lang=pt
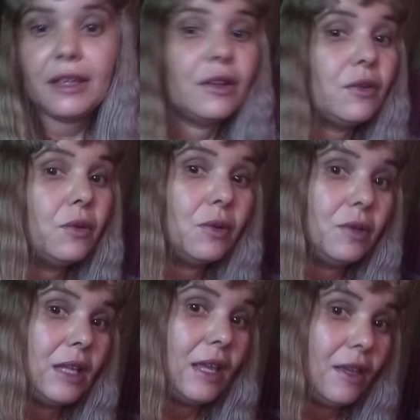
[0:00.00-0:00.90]
Eu
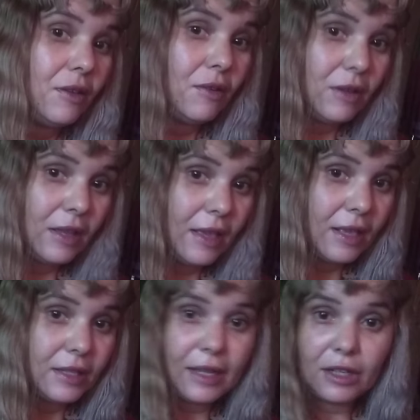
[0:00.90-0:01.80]
coloquei
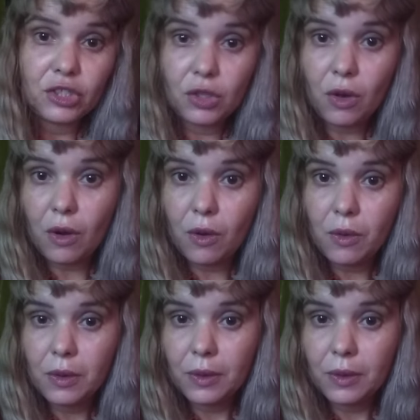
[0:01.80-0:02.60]
esse cachecol